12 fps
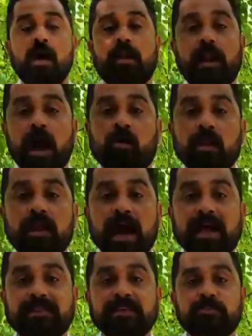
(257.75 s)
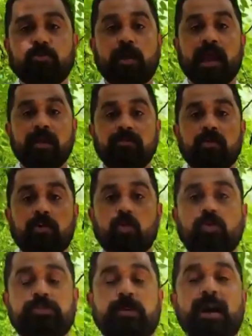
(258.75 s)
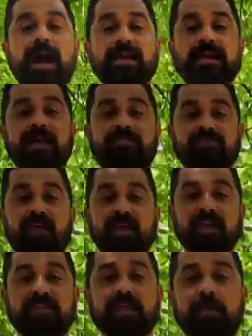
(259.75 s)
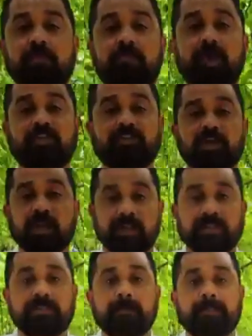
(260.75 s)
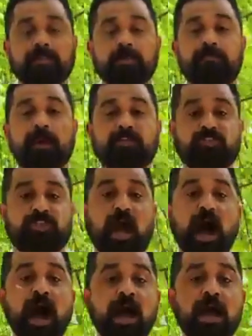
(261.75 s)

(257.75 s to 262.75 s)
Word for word: राहुल गांधी जो है वो लोकसभा के अंदर नेता विपक्ष नेता प्रतिपक्ष का